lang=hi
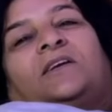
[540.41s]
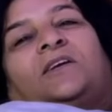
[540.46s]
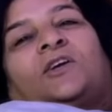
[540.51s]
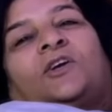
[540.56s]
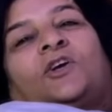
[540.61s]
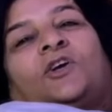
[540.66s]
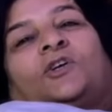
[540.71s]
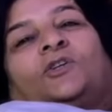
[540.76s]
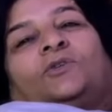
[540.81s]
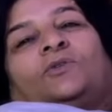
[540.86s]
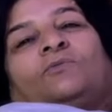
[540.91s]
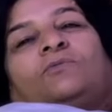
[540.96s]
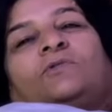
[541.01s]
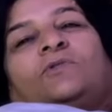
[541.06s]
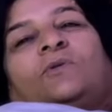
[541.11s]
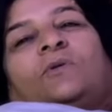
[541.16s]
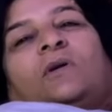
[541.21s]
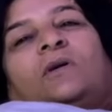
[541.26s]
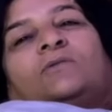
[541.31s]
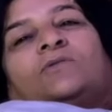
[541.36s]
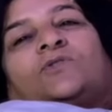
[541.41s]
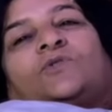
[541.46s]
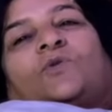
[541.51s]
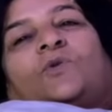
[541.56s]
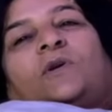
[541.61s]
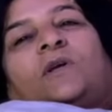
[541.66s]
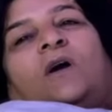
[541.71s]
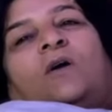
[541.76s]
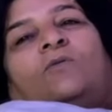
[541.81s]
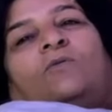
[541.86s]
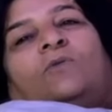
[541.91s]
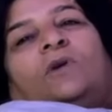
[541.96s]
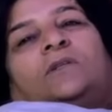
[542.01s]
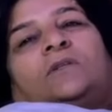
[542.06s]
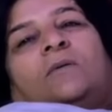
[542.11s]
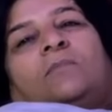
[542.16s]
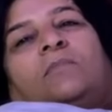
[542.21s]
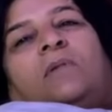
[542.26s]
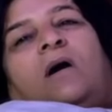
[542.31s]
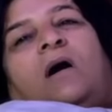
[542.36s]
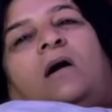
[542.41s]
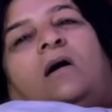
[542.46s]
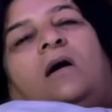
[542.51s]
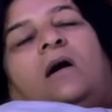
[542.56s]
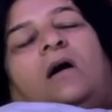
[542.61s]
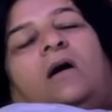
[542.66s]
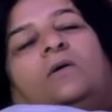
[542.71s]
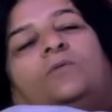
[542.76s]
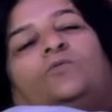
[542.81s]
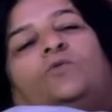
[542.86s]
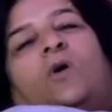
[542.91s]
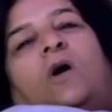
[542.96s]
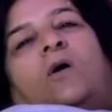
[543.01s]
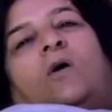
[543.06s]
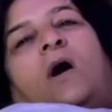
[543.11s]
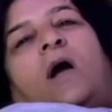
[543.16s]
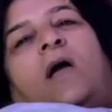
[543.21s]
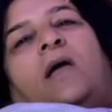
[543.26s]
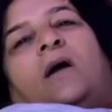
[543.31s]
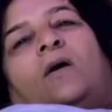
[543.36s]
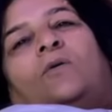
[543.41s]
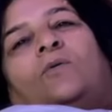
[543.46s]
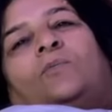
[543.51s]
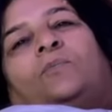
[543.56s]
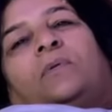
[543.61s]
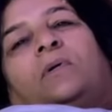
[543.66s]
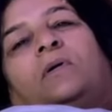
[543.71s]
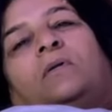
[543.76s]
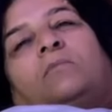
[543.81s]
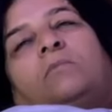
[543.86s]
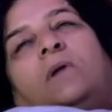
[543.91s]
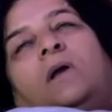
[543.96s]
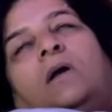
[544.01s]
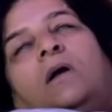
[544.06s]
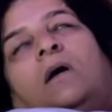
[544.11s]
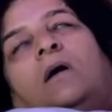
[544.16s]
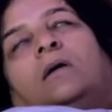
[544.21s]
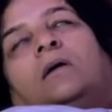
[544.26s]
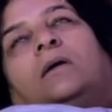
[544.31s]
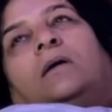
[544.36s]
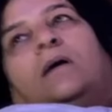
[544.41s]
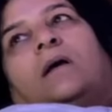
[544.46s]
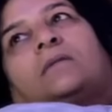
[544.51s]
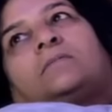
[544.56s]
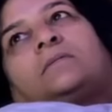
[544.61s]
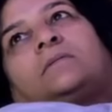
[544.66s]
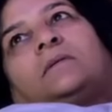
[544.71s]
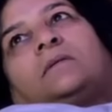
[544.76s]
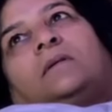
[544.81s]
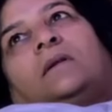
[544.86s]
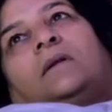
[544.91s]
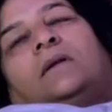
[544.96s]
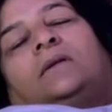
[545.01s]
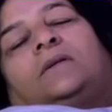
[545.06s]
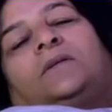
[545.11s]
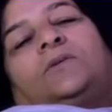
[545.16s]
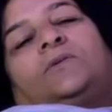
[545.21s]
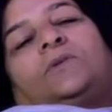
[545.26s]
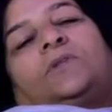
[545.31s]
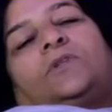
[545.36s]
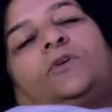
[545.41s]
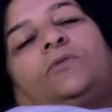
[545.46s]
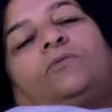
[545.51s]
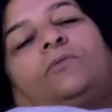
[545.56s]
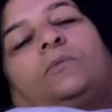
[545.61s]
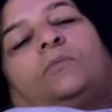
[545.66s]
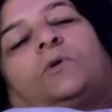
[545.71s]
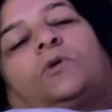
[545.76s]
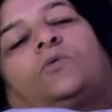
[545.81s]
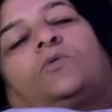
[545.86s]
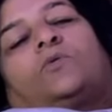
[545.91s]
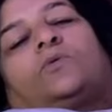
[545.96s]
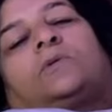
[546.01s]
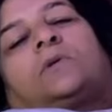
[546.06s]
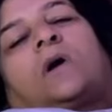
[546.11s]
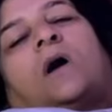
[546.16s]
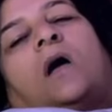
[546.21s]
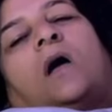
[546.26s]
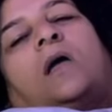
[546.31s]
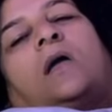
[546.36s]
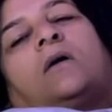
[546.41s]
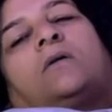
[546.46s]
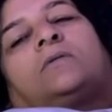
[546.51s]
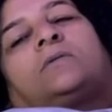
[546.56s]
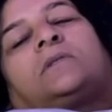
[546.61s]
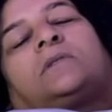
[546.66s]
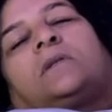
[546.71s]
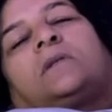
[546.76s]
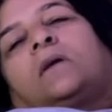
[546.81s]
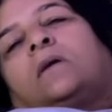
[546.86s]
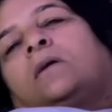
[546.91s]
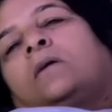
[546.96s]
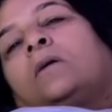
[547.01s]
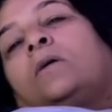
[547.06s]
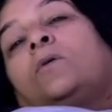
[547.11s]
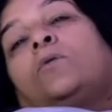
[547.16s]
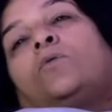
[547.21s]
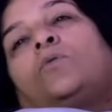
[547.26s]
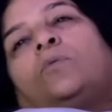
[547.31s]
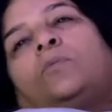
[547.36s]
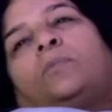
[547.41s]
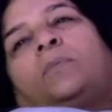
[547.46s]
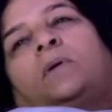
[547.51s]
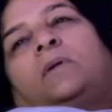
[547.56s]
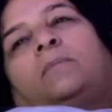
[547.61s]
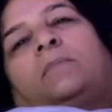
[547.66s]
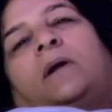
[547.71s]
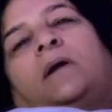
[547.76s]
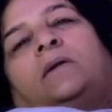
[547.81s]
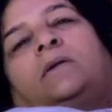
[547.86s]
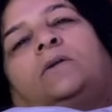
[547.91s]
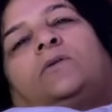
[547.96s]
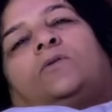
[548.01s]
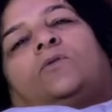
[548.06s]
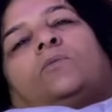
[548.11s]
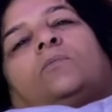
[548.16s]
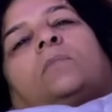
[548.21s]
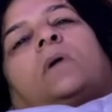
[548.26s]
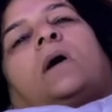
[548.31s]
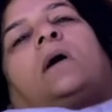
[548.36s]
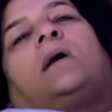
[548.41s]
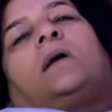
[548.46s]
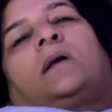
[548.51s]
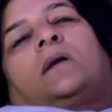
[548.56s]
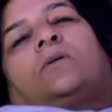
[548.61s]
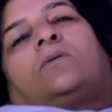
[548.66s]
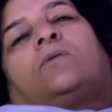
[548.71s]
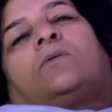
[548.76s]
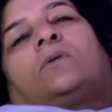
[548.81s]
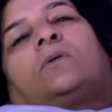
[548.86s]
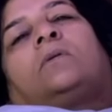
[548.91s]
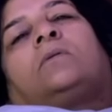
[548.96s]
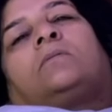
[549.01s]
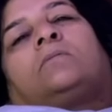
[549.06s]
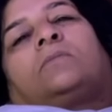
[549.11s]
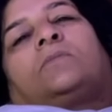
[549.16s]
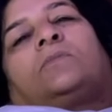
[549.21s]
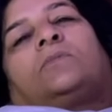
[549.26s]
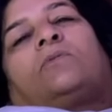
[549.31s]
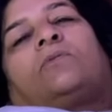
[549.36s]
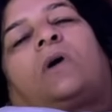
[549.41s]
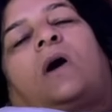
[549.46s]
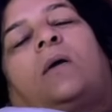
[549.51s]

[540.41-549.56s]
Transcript: की तो वो सोया हुआ था भागा हुआ आया ऊपर मैं आ गया ऐसे लेटी हुई थी फिर मेरे को उठाया उसने ऊपर बेडरूम में एक और हम्म।